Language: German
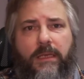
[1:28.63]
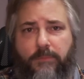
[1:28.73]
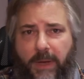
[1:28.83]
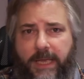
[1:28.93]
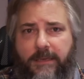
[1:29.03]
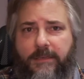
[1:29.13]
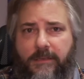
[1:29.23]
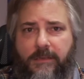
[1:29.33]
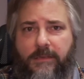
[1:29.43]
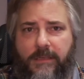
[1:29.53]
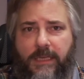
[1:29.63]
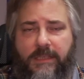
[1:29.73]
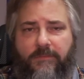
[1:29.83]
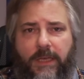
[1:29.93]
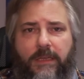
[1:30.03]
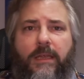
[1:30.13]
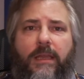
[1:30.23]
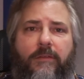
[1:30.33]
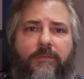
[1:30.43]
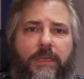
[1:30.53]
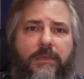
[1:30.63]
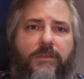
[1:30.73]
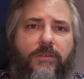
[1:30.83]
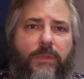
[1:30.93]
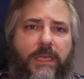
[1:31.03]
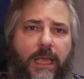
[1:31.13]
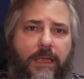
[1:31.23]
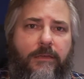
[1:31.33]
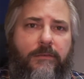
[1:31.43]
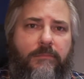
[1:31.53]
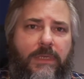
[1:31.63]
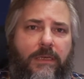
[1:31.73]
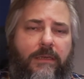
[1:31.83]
Ich meine, dieses Gesetz wäre dann ein wenig zu überdenken,